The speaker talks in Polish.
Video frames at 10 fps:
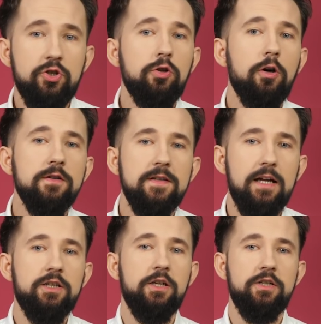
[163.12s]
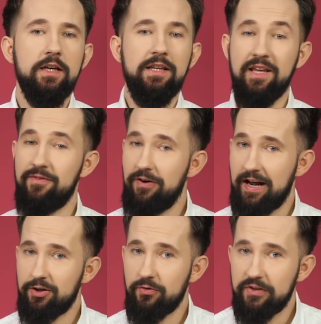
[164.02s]
Czy to oznacza, że nie
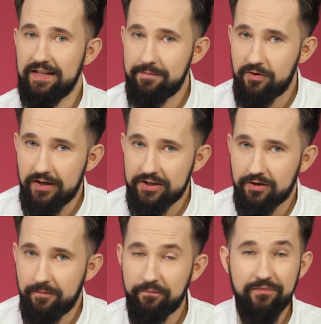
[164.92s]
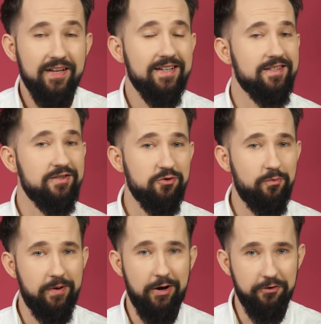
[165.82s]
warto wynajmować?
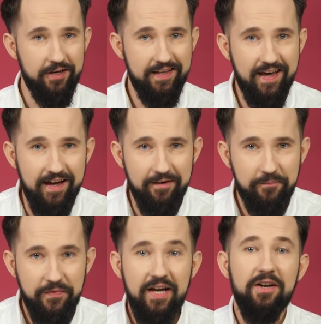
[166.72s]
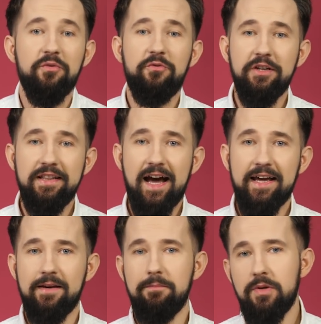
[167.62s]
Zupełnie nie.
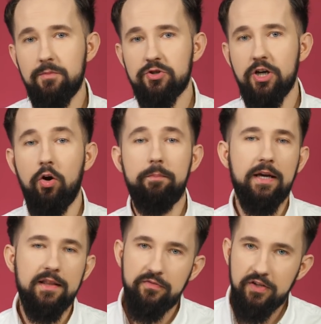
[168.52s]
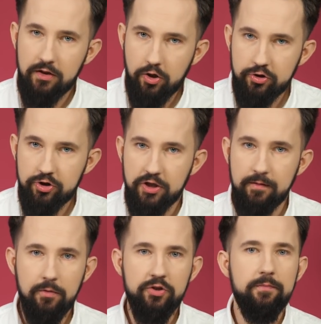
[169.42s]
Wynajem, mimo że obiektywnie
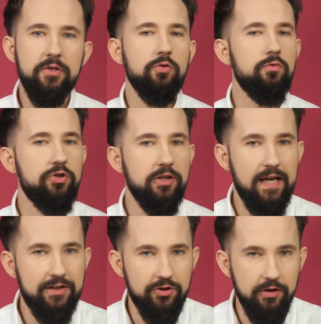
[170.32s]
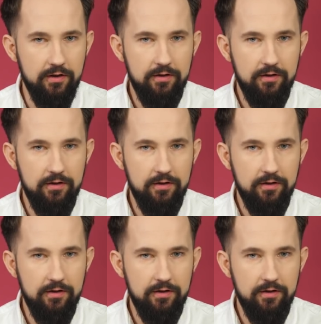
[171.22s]
droższy, może być użyteczny.